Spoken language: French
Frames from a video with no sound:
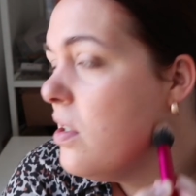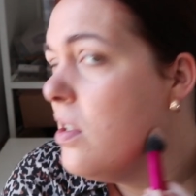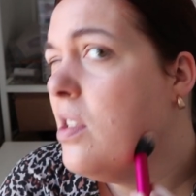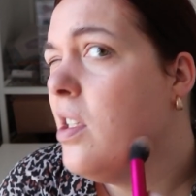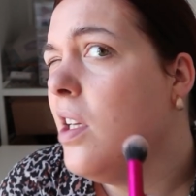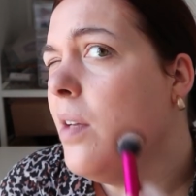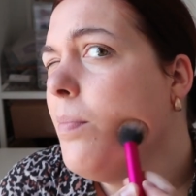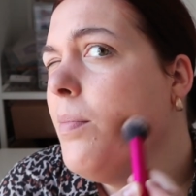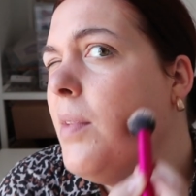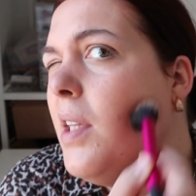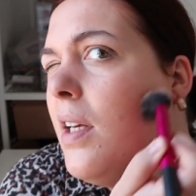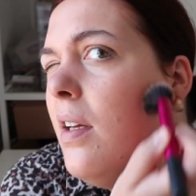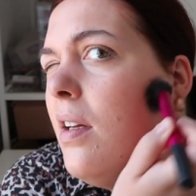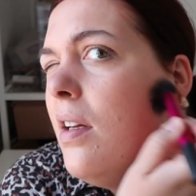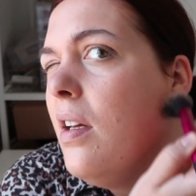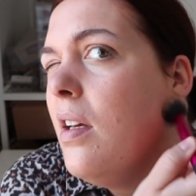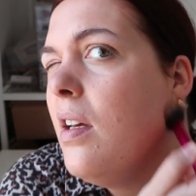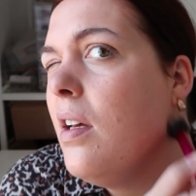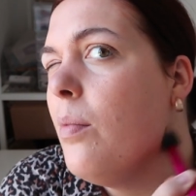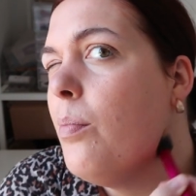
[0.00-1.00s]
J'aime
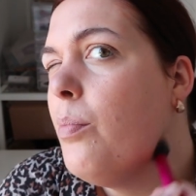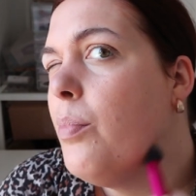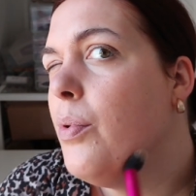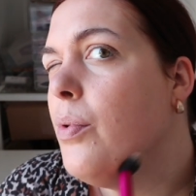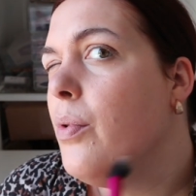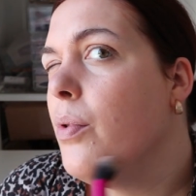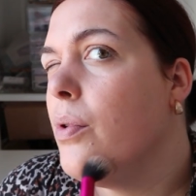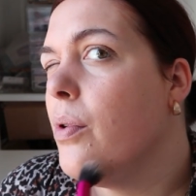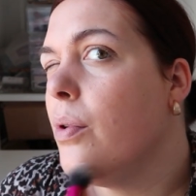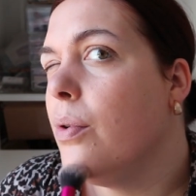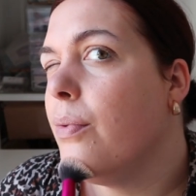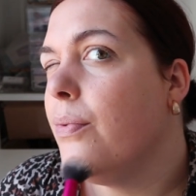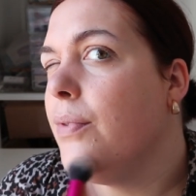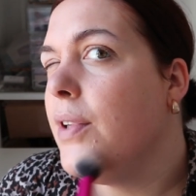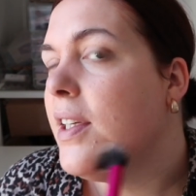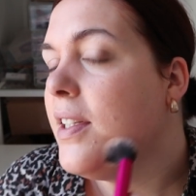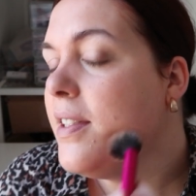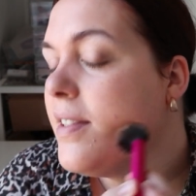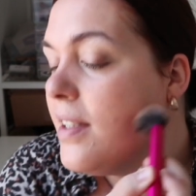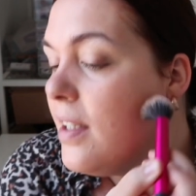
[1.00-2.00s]
bien un peu euh,
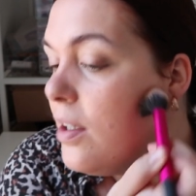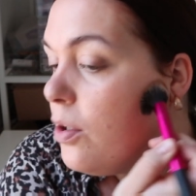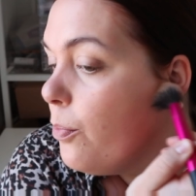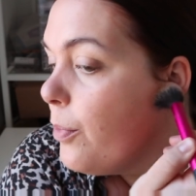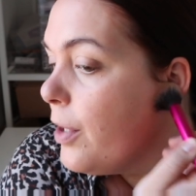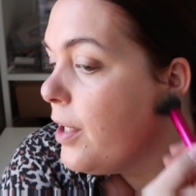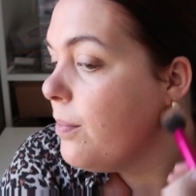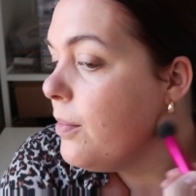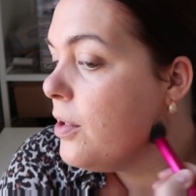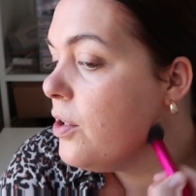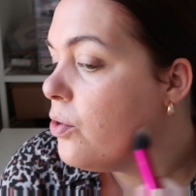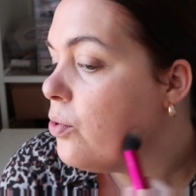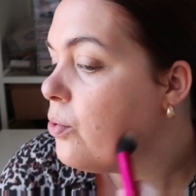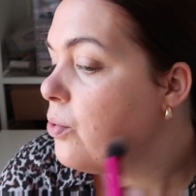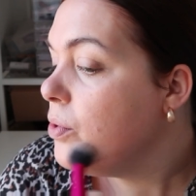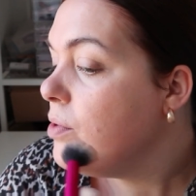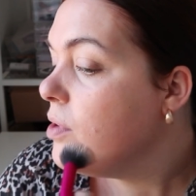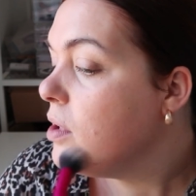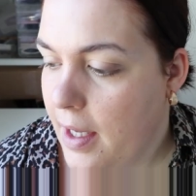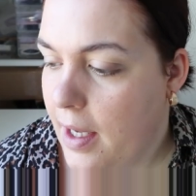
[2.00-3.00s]
fixer le bas de mes
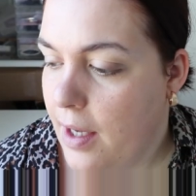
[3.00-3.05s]
joues.